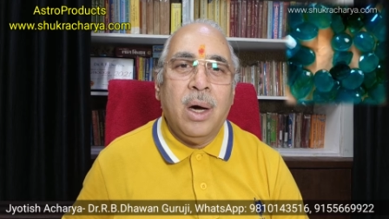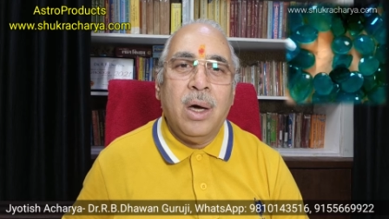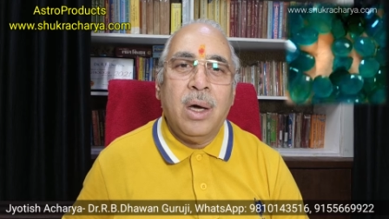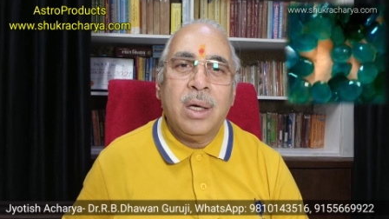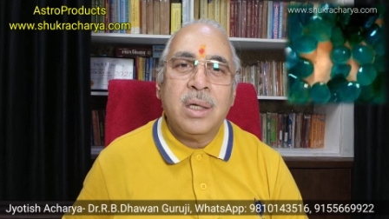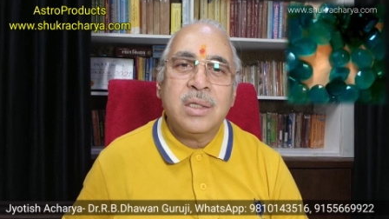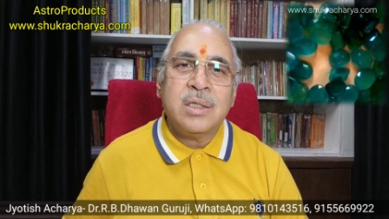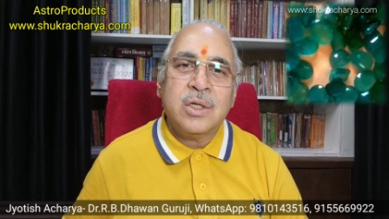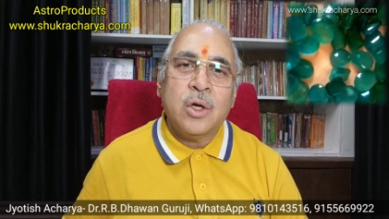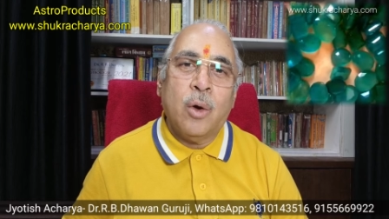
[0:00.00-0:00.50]

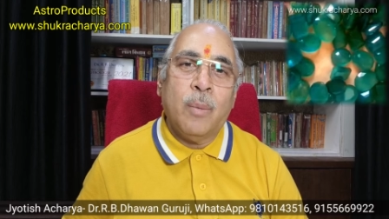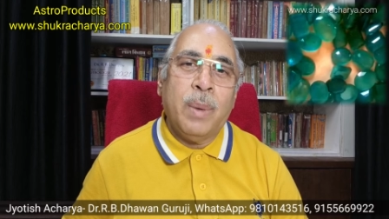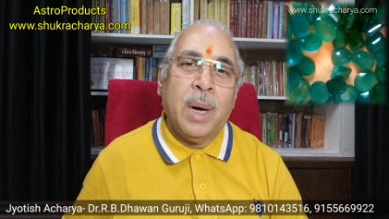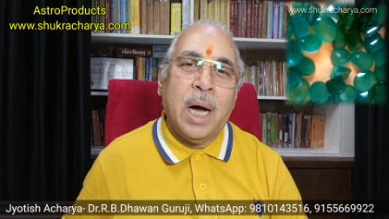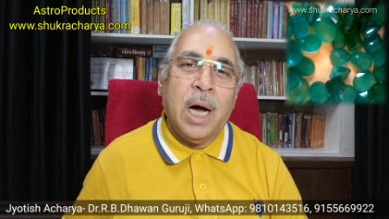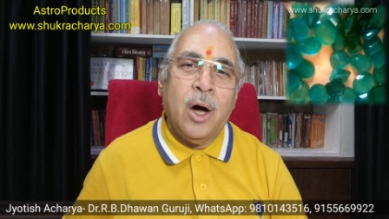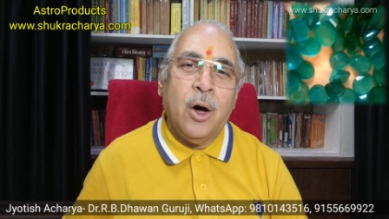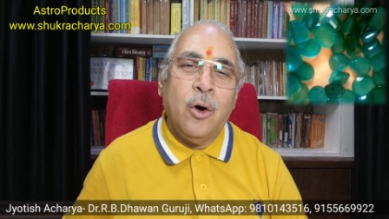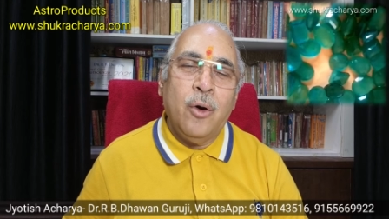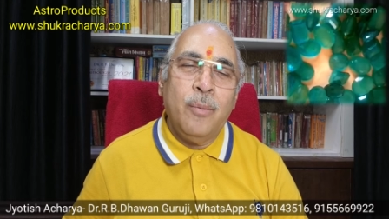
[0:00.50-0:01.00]
और
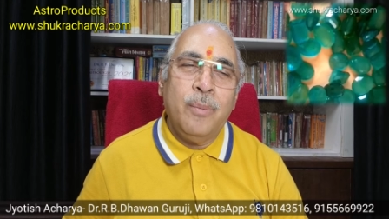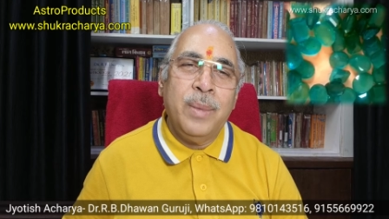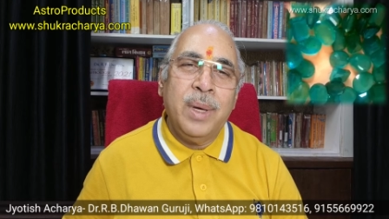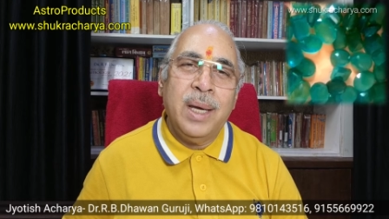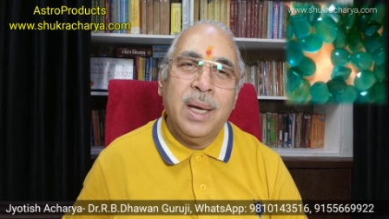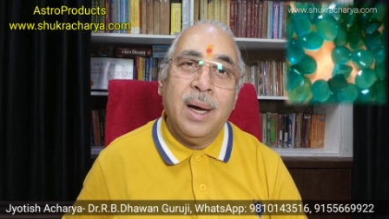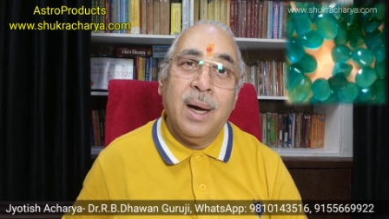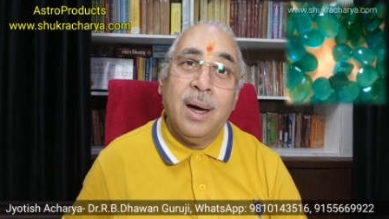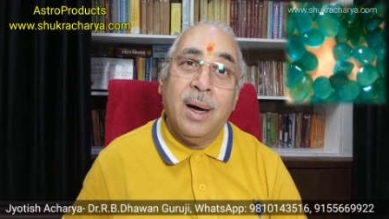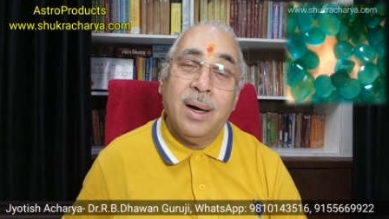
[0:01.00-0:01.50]
स्वभाव
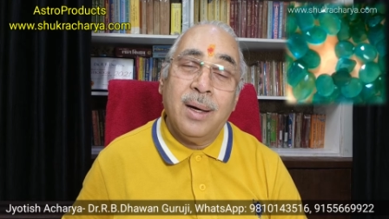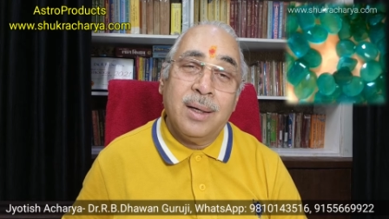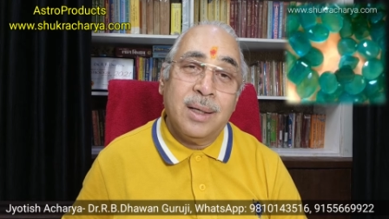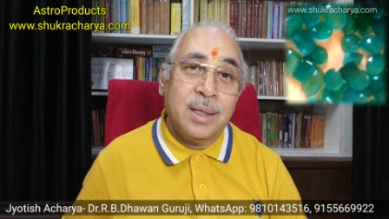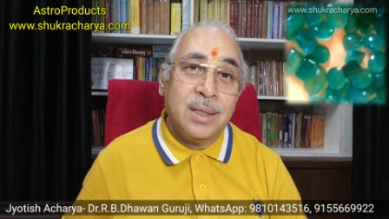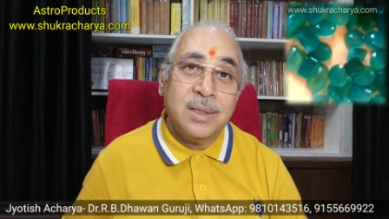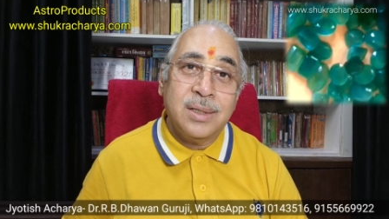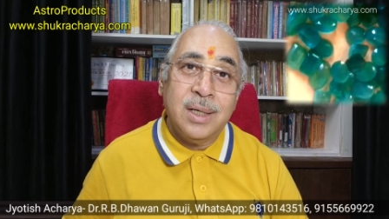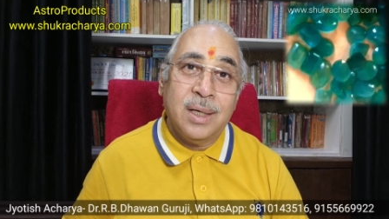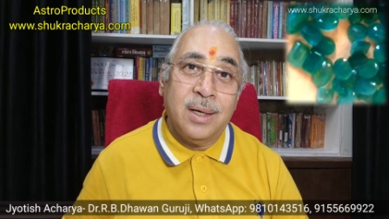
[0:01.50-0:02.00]
में
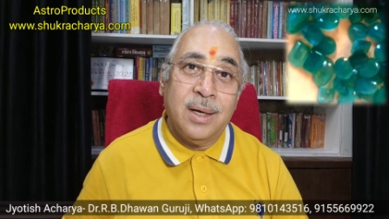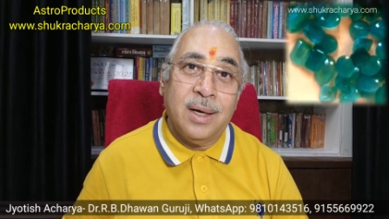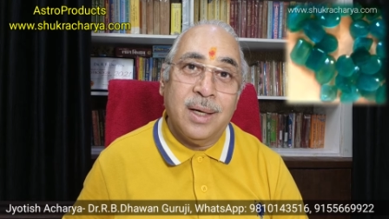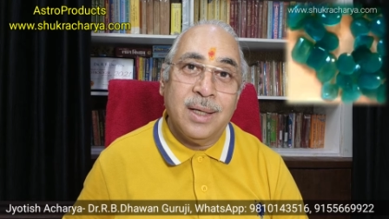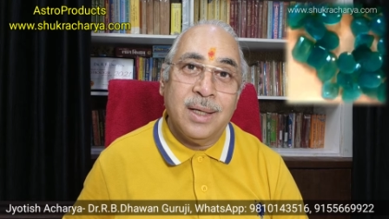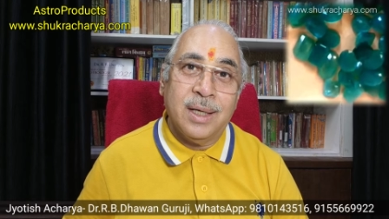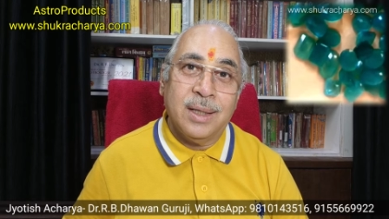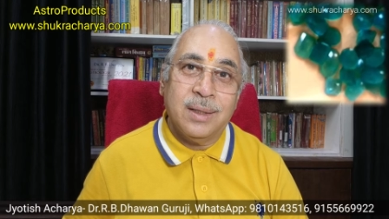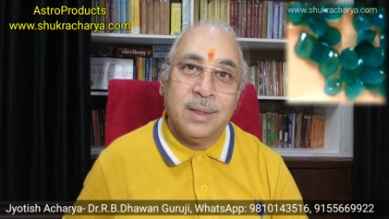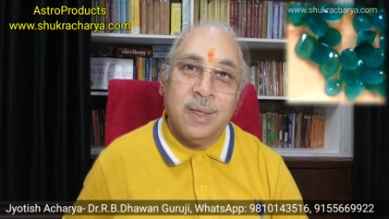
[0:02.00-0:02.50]
आकर्षण आ
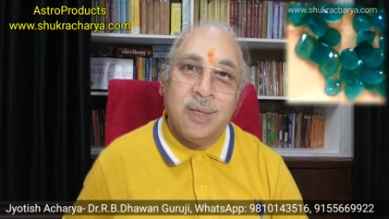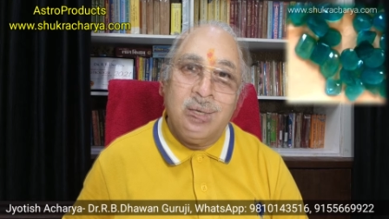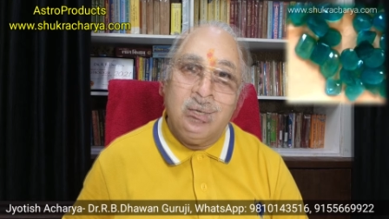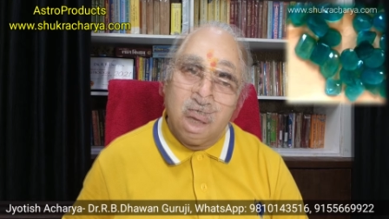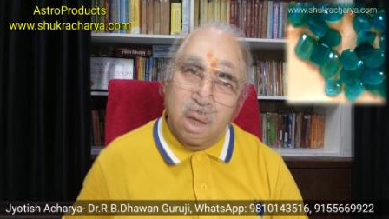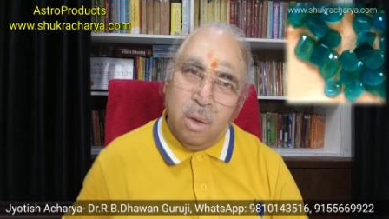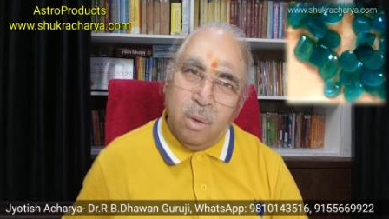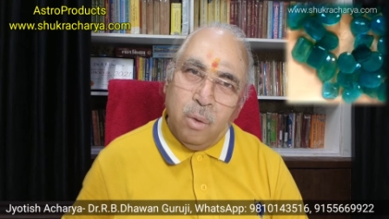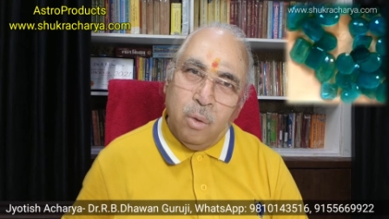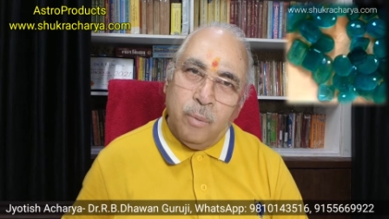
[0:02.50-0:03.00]
जाता
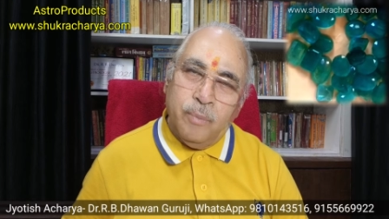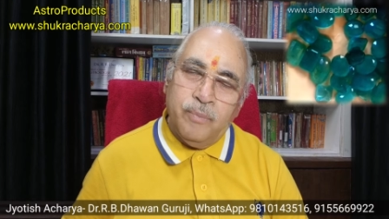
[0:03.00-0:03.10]
है